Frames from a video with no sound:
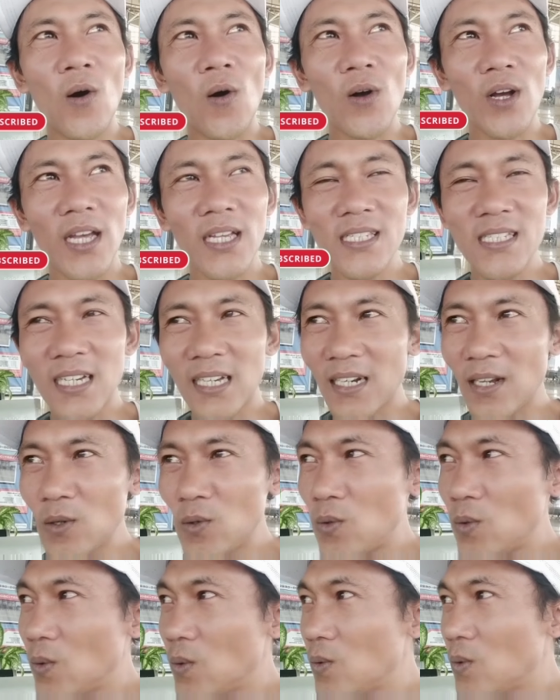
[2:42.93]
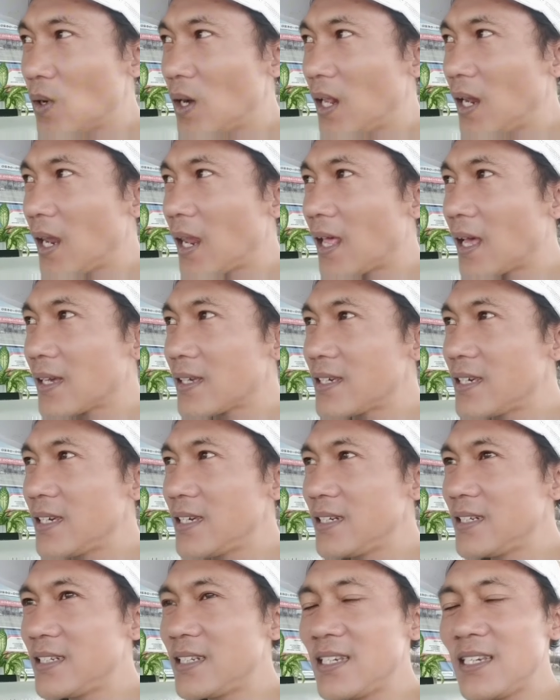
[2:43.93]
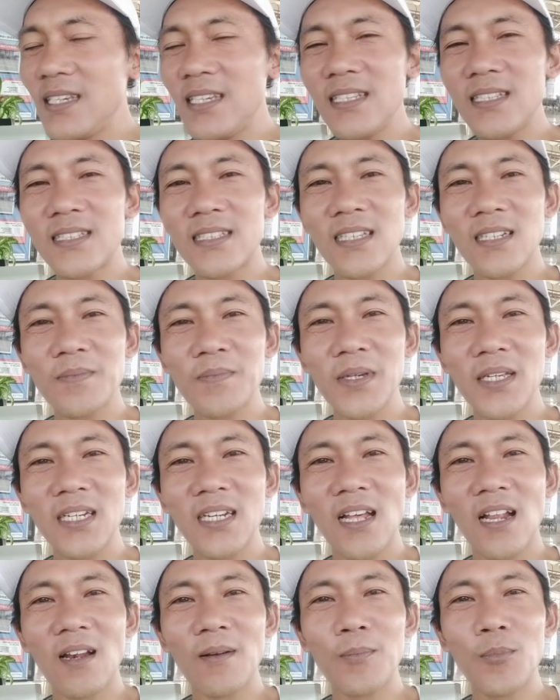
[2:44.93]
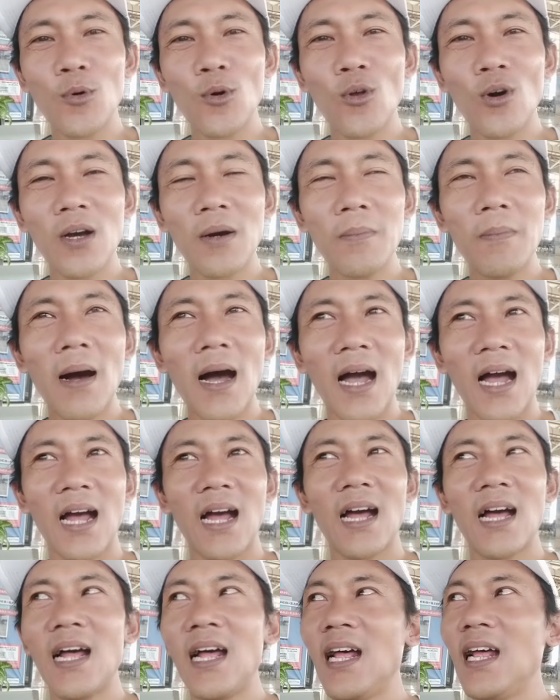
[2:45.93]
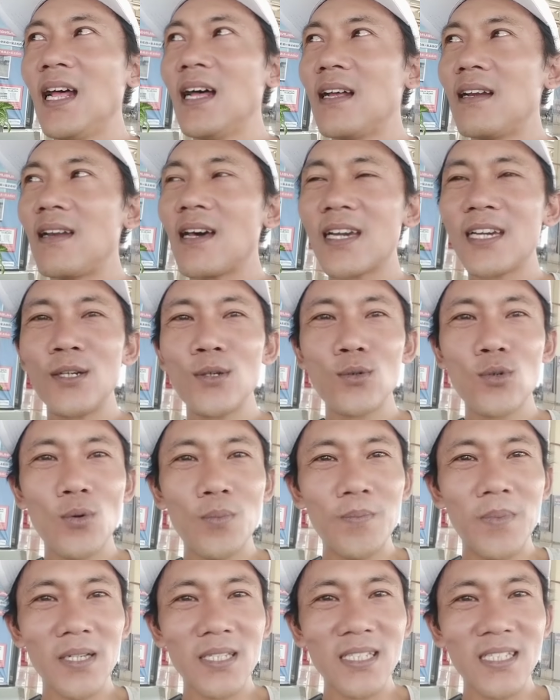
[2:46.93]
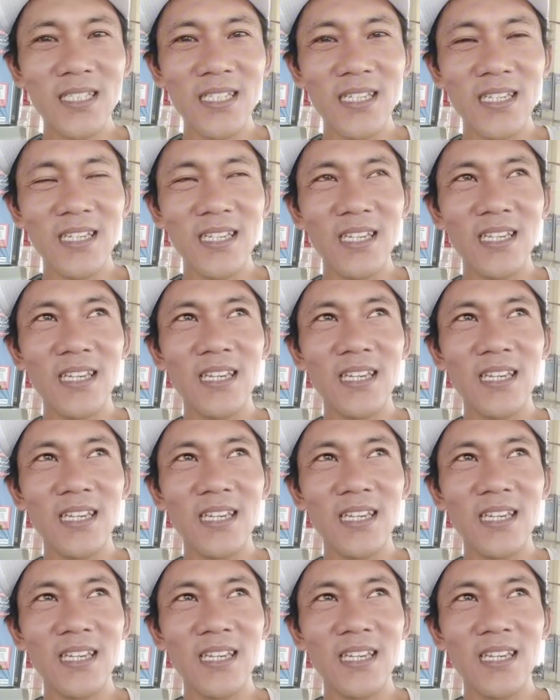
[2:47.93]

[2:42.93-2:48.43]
Oke, okay, sekarang gue lagi di Terminal Pulau Gebang lagi nunggu bus nih